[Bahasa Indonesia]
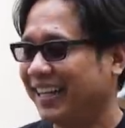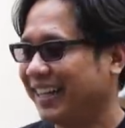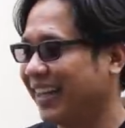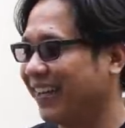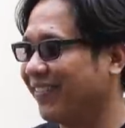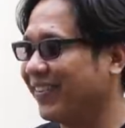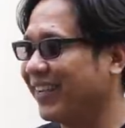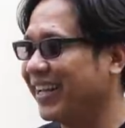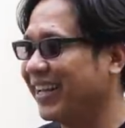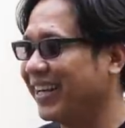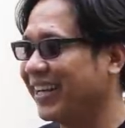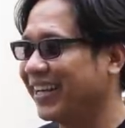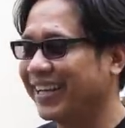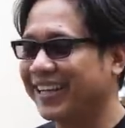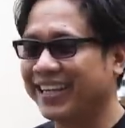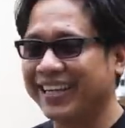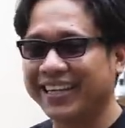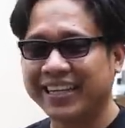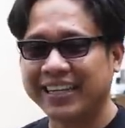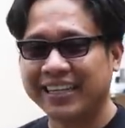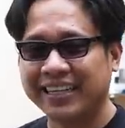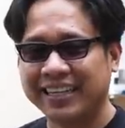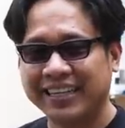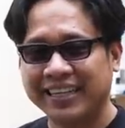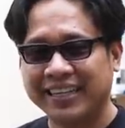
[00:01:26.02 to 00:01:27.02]
tapi
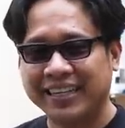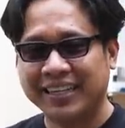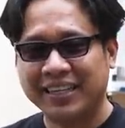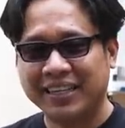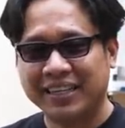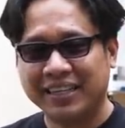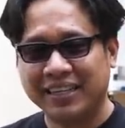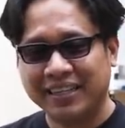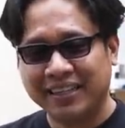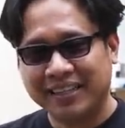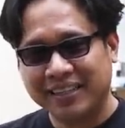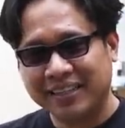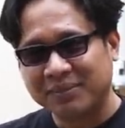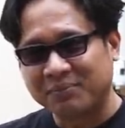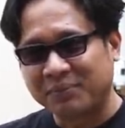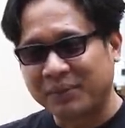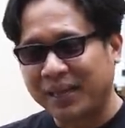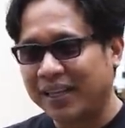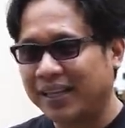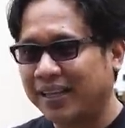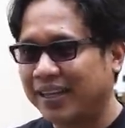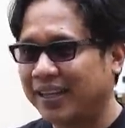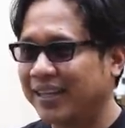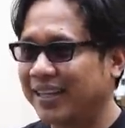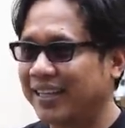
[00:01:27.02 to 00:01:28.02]

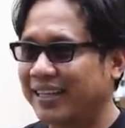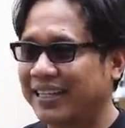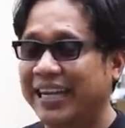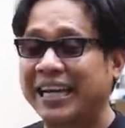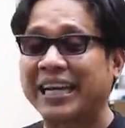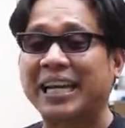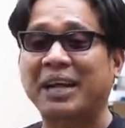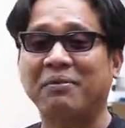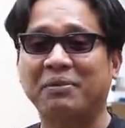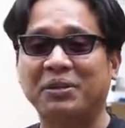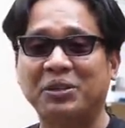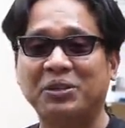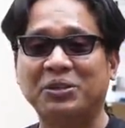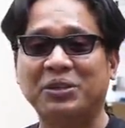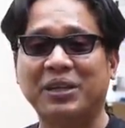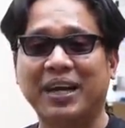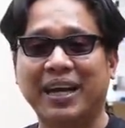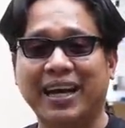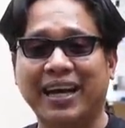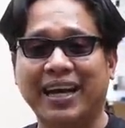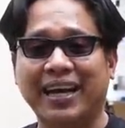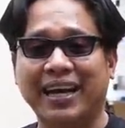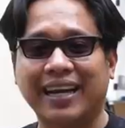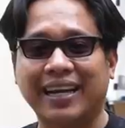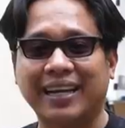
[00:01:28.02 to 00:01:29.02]
ya namanya
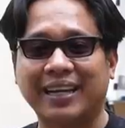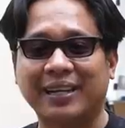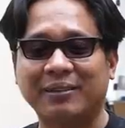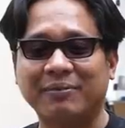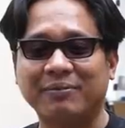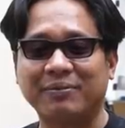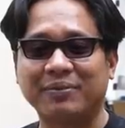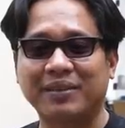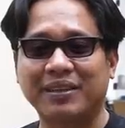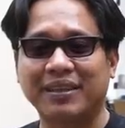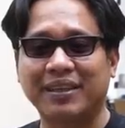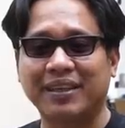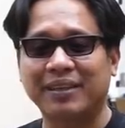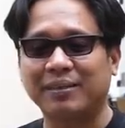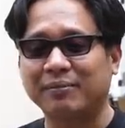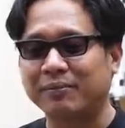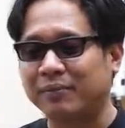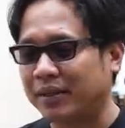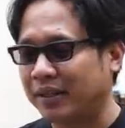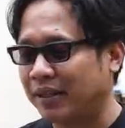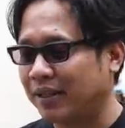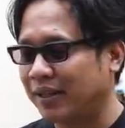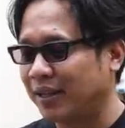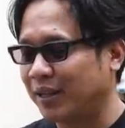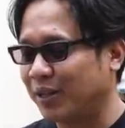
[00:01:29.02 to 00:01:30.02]
juga
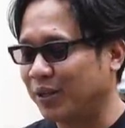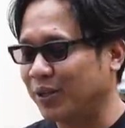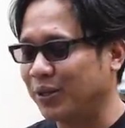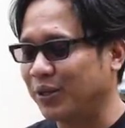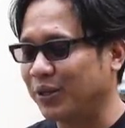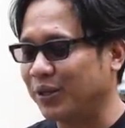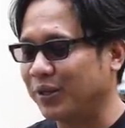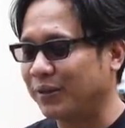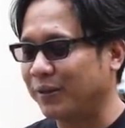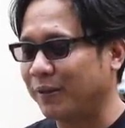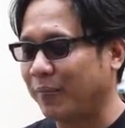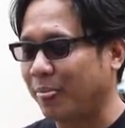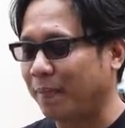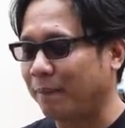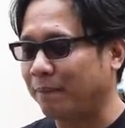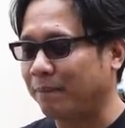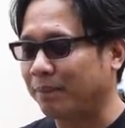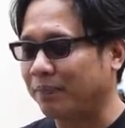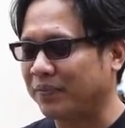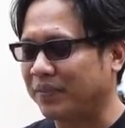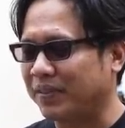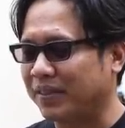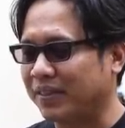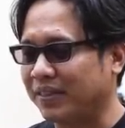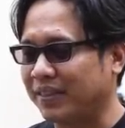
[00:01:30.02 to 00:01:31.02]
lo
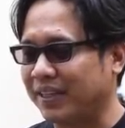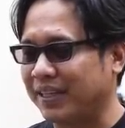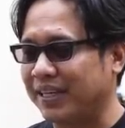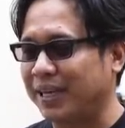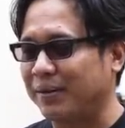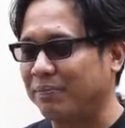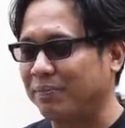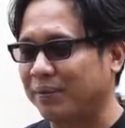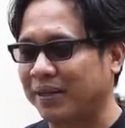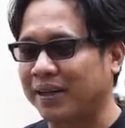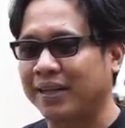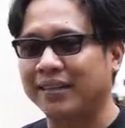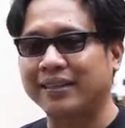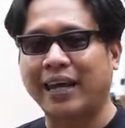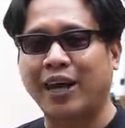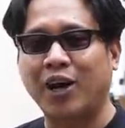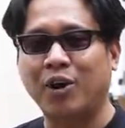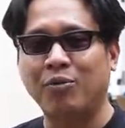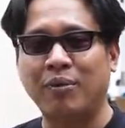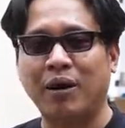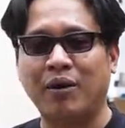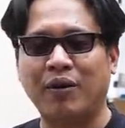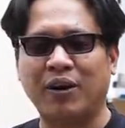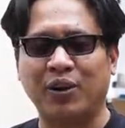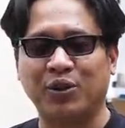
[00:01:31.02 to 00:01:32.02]
tidak pernah tahu
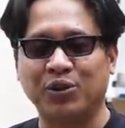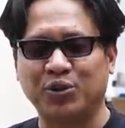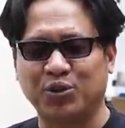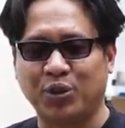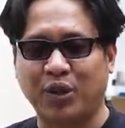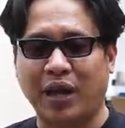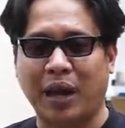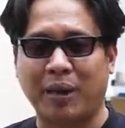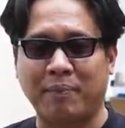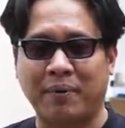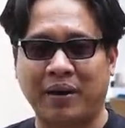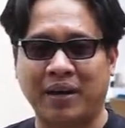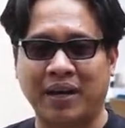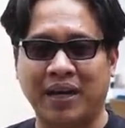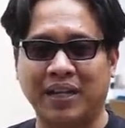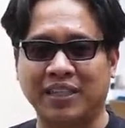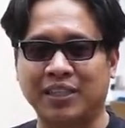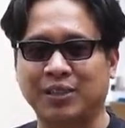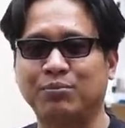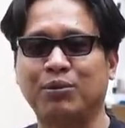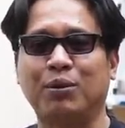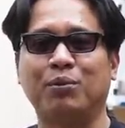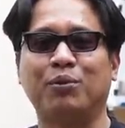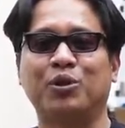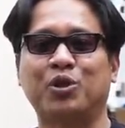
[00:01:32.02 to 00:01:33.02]
bahwa lo suka apa enggak
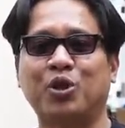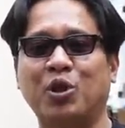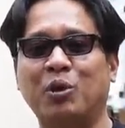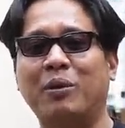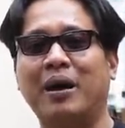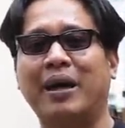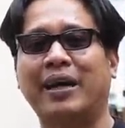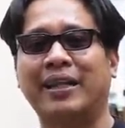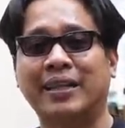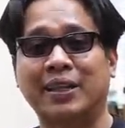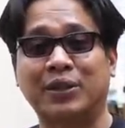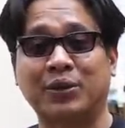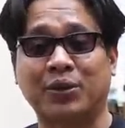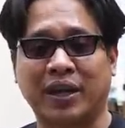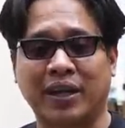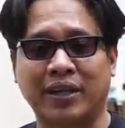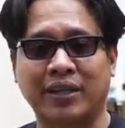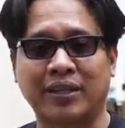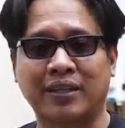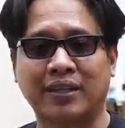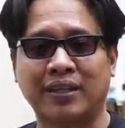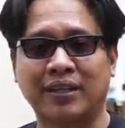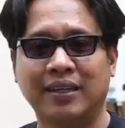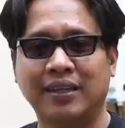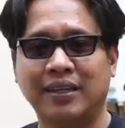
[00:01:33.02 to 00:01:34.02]
sebelum lo nyobain gitu
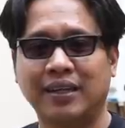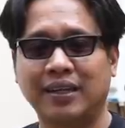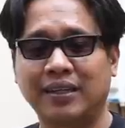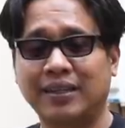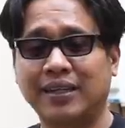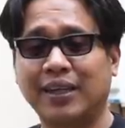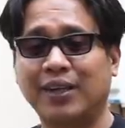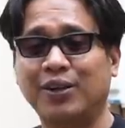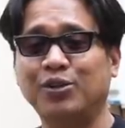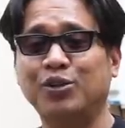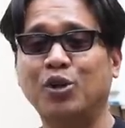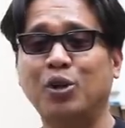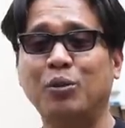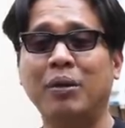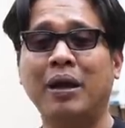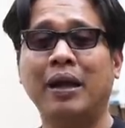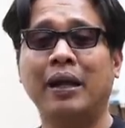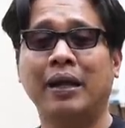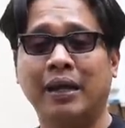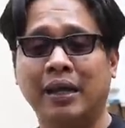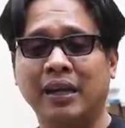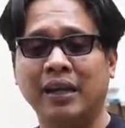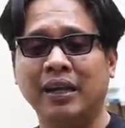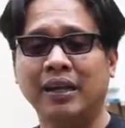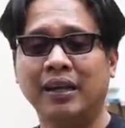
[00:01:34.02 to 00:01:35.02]
kan. Ketika lo
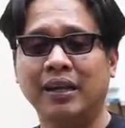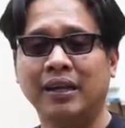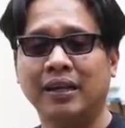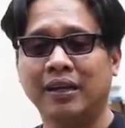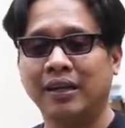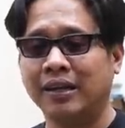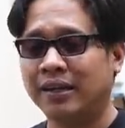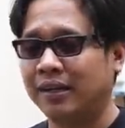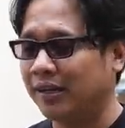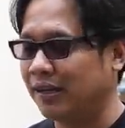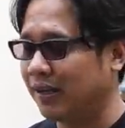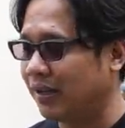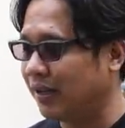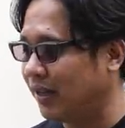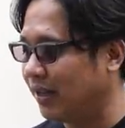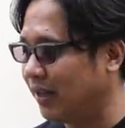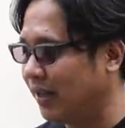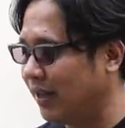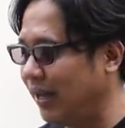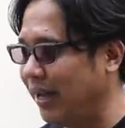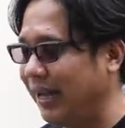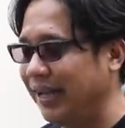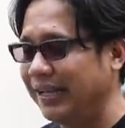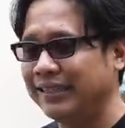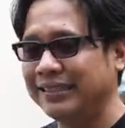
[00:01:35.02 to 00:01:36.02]
nyobain,
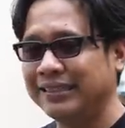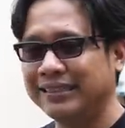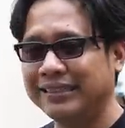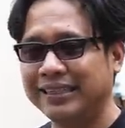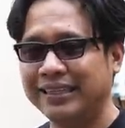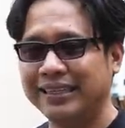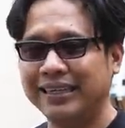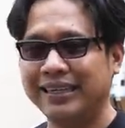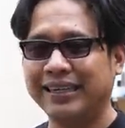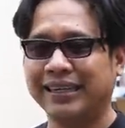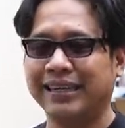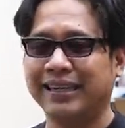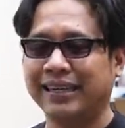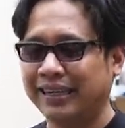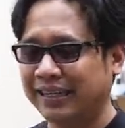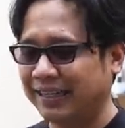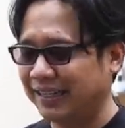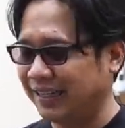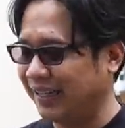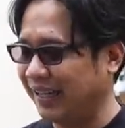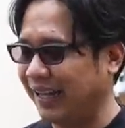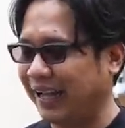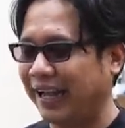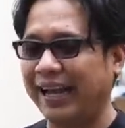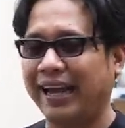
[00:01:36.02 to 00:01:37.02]

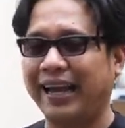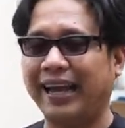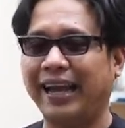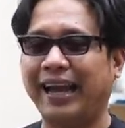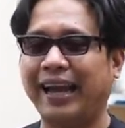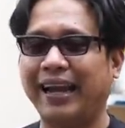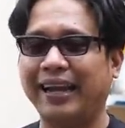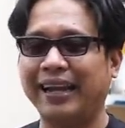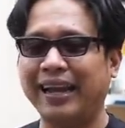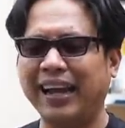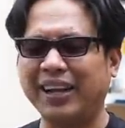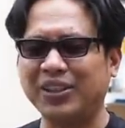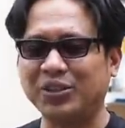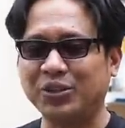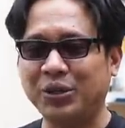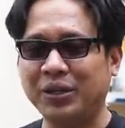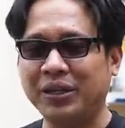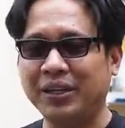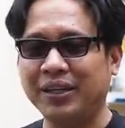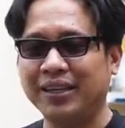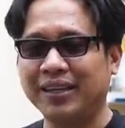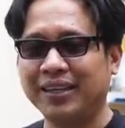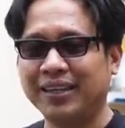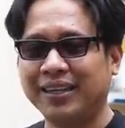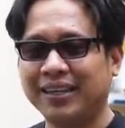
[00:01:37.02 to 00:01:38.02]
anjing, enak
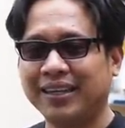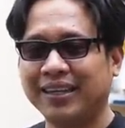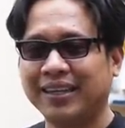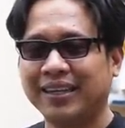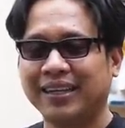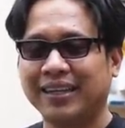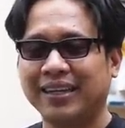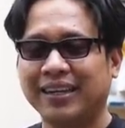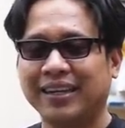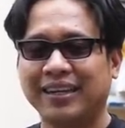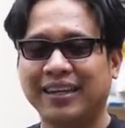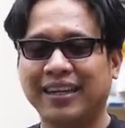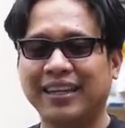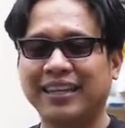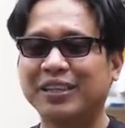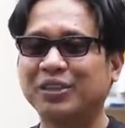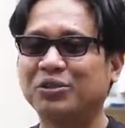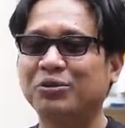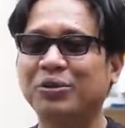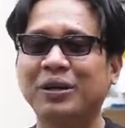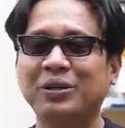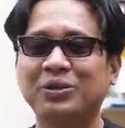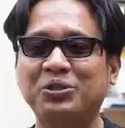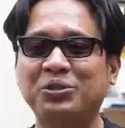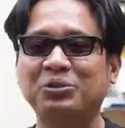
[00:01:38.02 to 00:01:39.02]
cuy. Dan
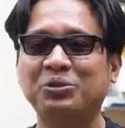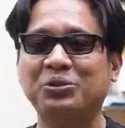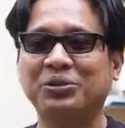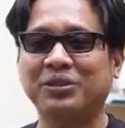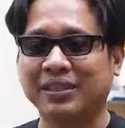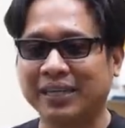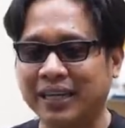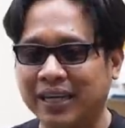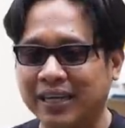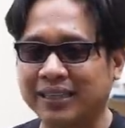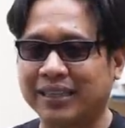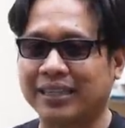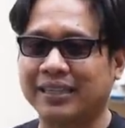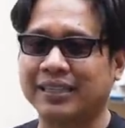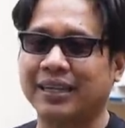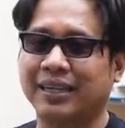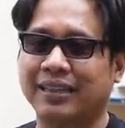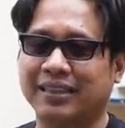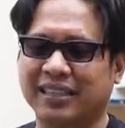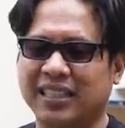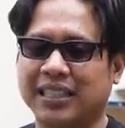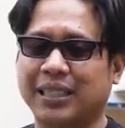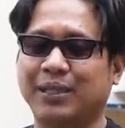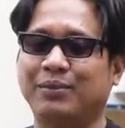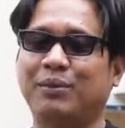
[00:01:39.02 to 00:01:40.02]
gue suka
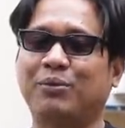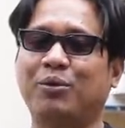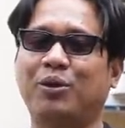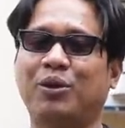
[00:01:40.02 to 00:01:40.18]
ternyata sama